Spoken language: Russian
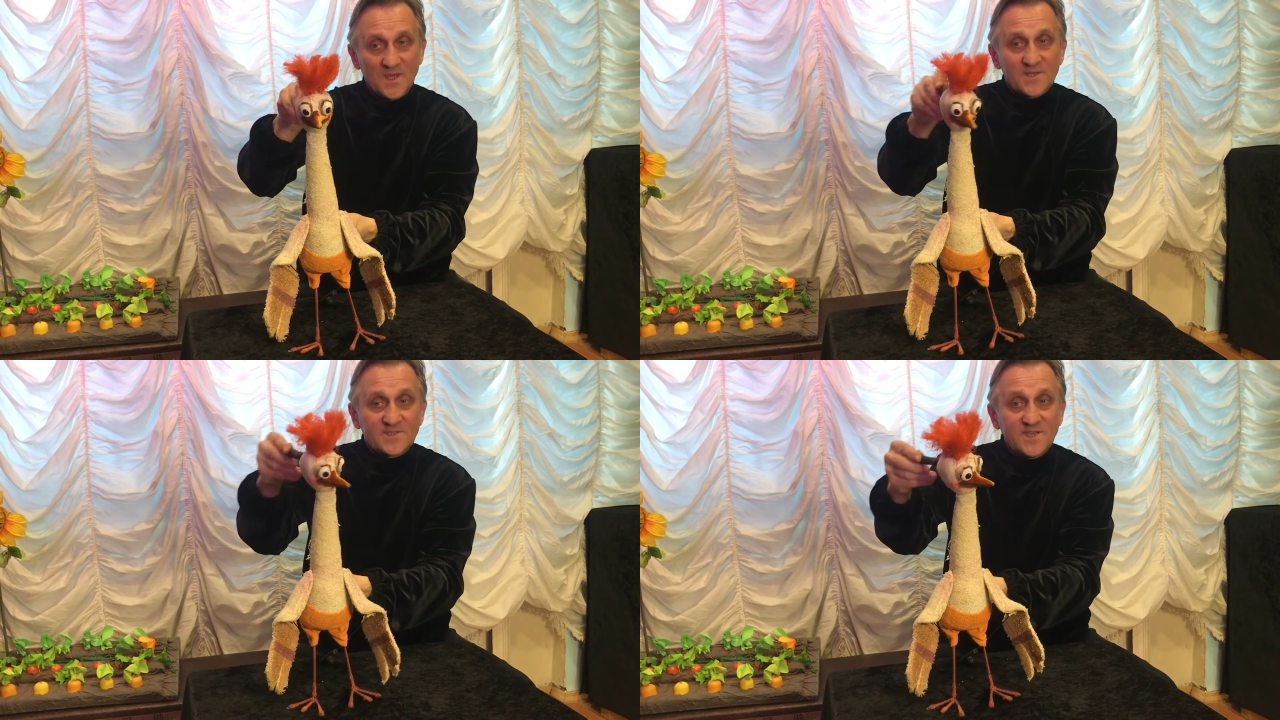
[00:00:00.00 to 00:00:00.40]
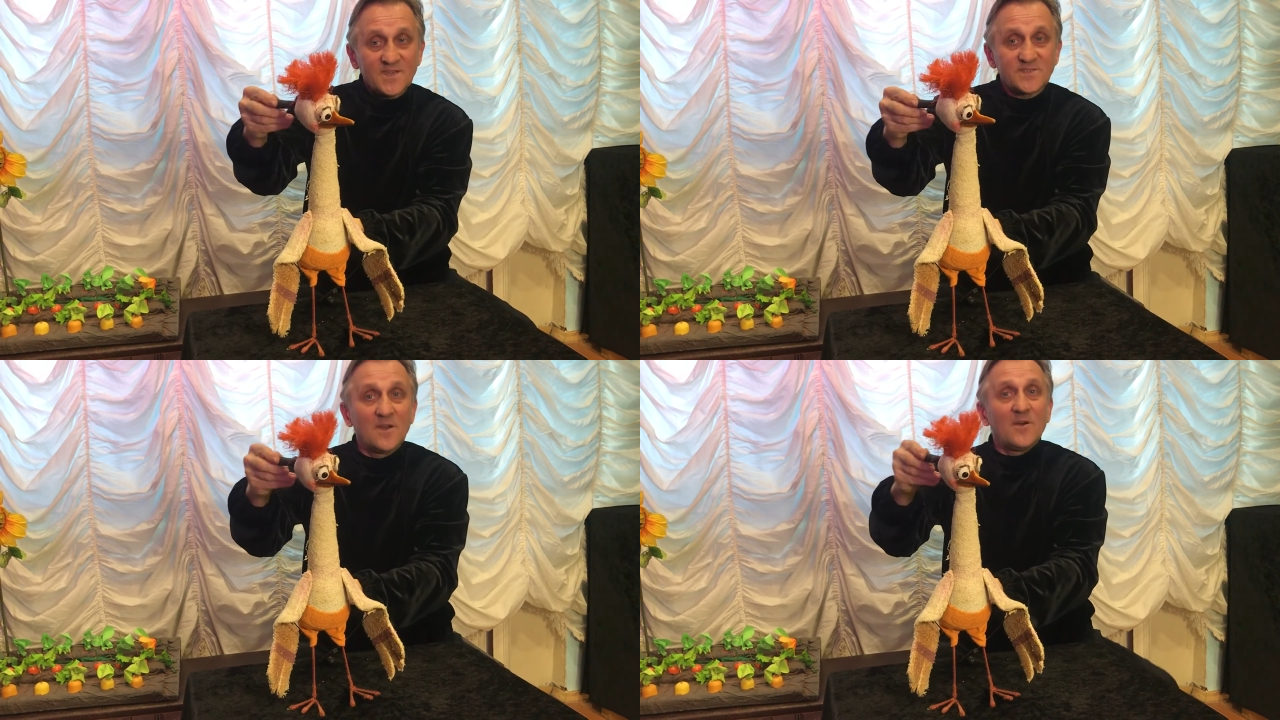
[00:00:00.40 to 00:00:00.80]

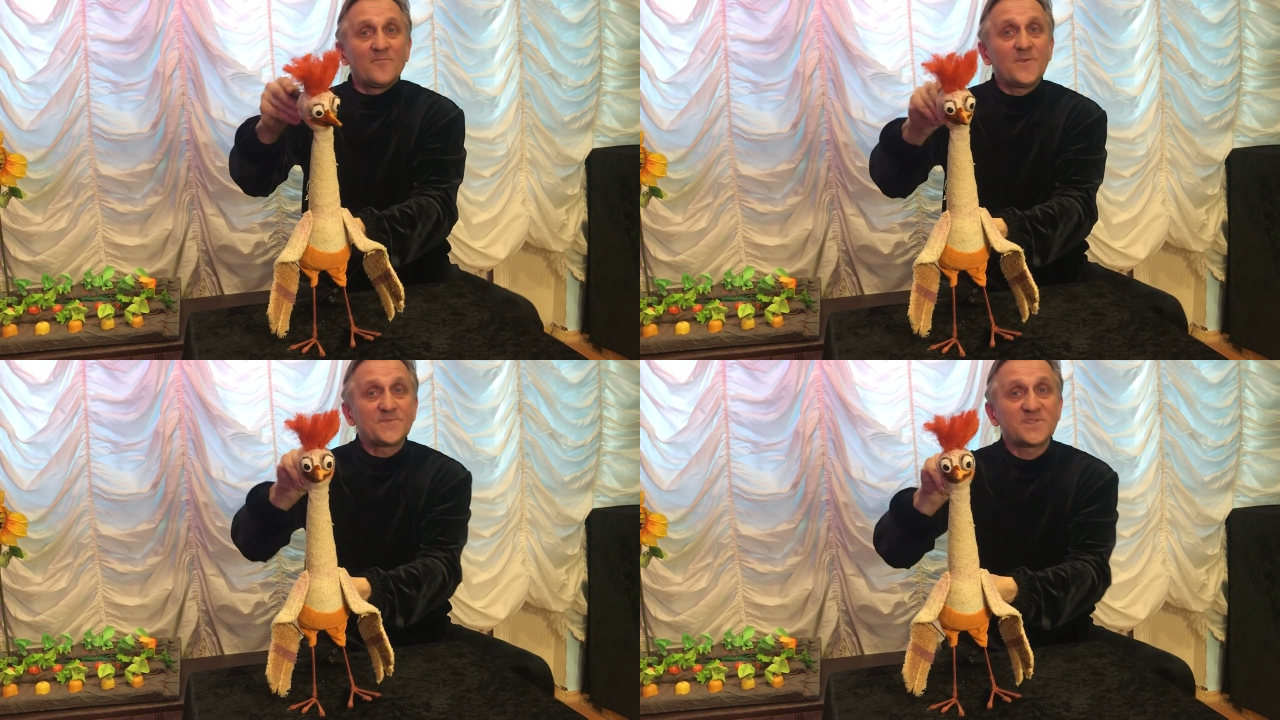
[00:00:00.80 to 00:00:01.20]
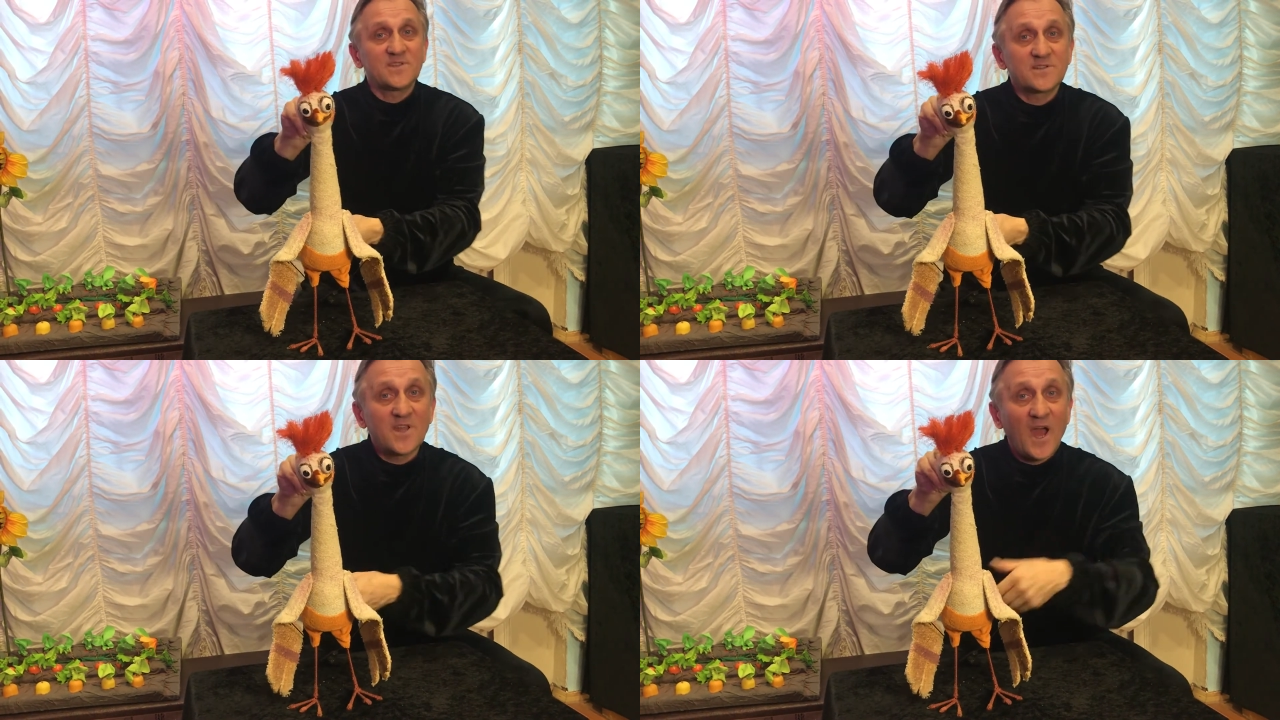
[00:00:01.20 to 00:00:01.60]
Здесь вы
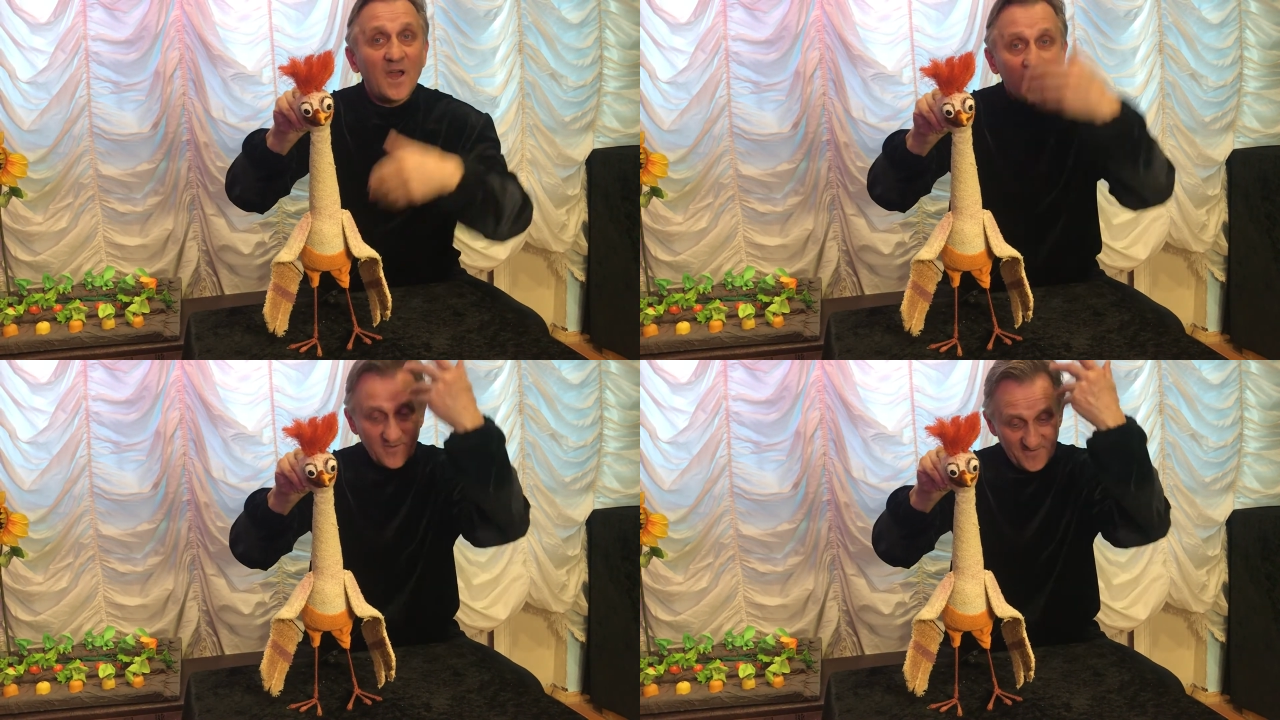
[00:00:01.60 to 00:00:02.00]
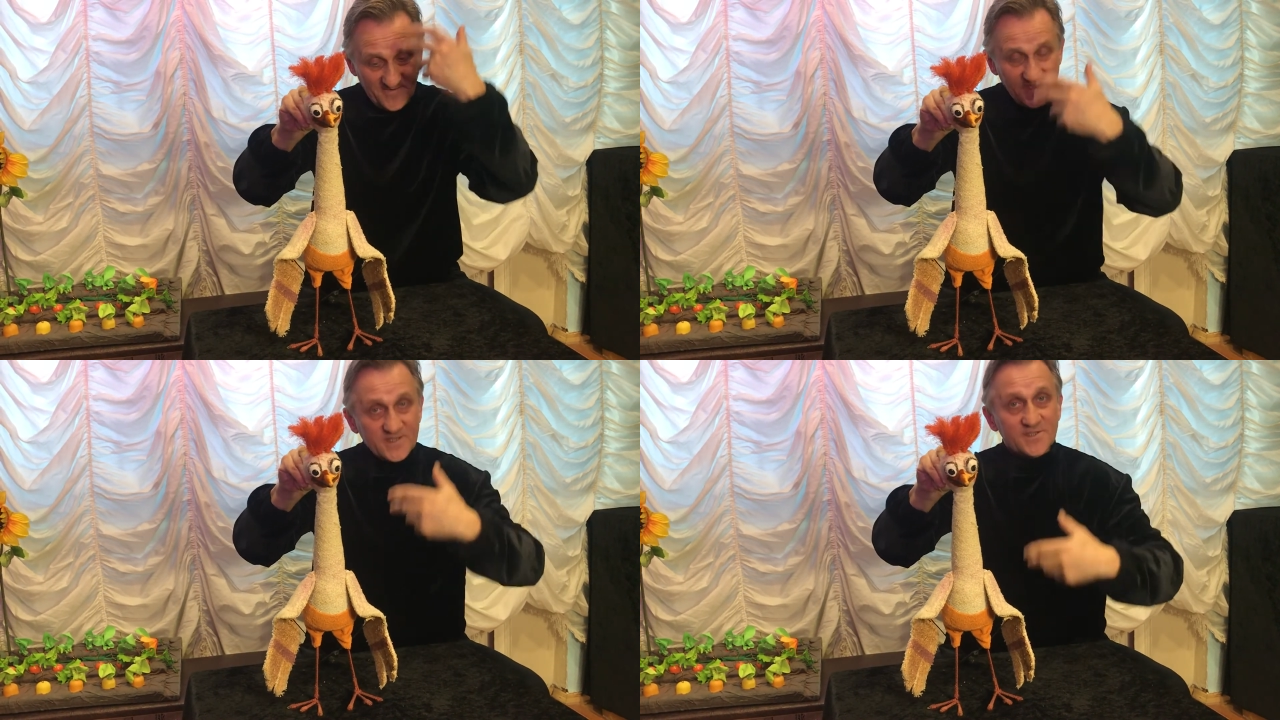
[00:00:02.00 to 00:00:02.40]
всегда
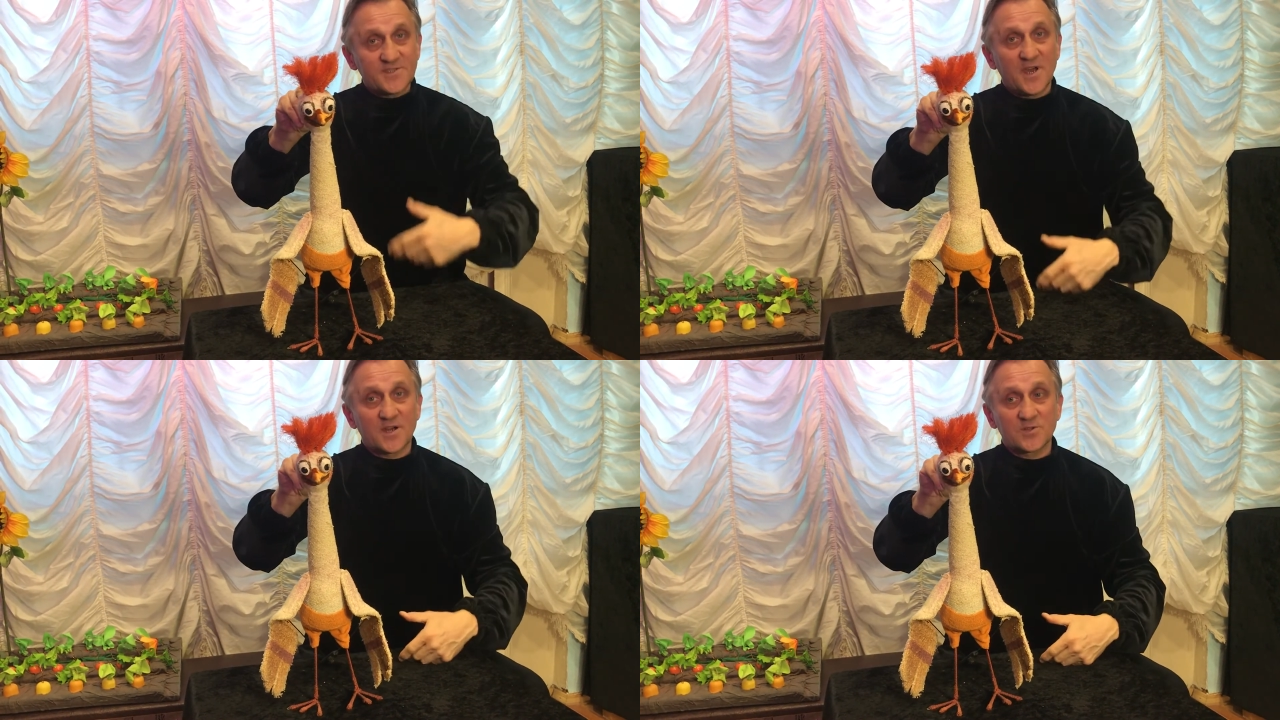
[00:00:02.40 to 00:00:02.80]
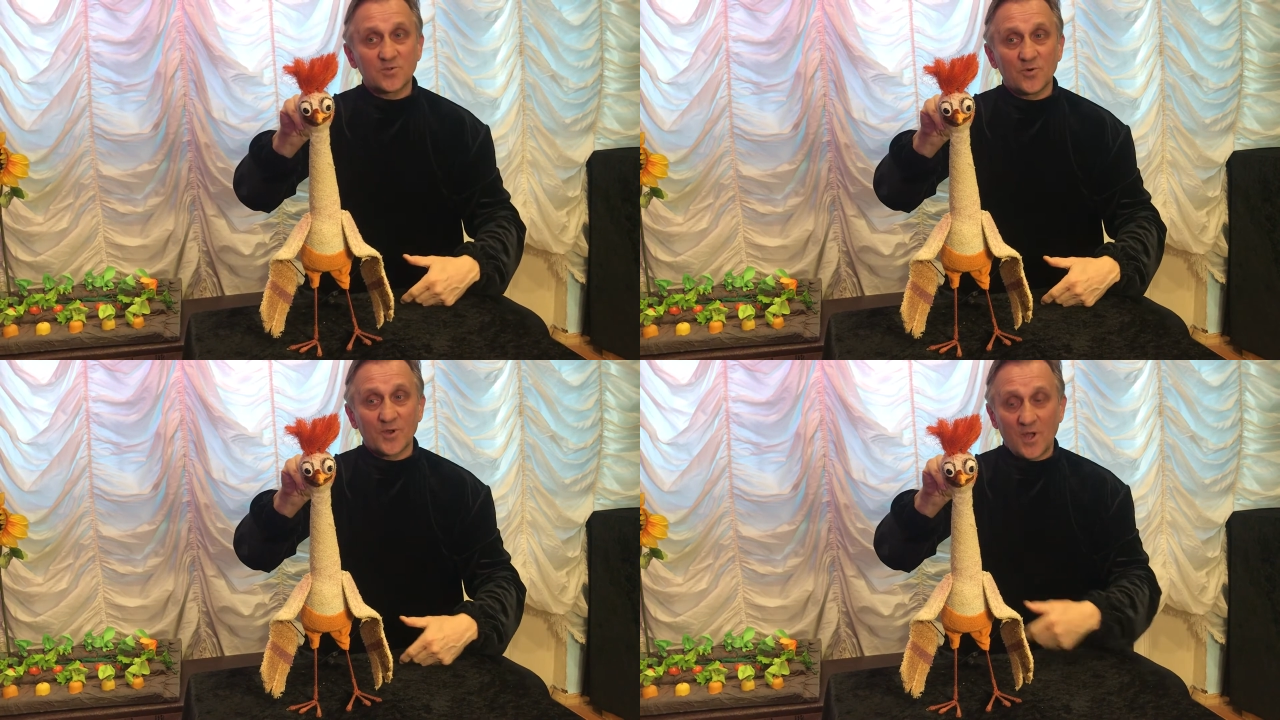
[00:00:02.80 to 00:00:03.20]
видите
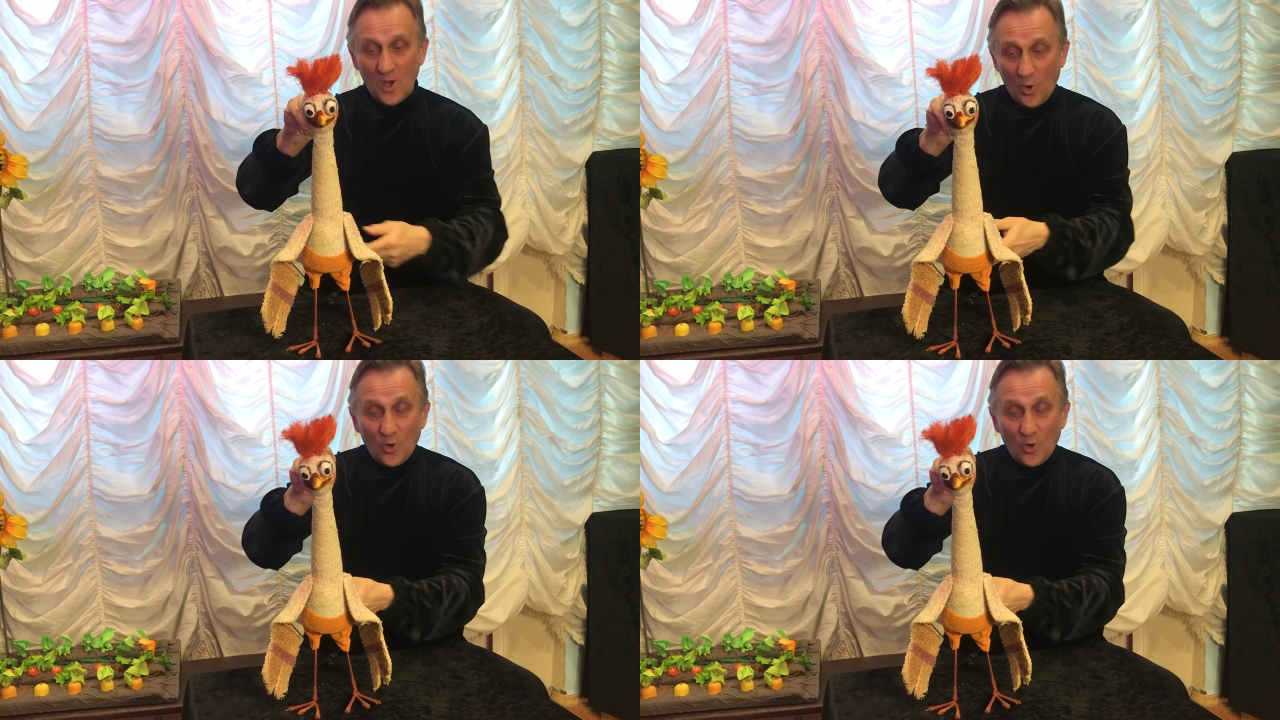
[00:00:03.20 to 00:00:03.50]
актера,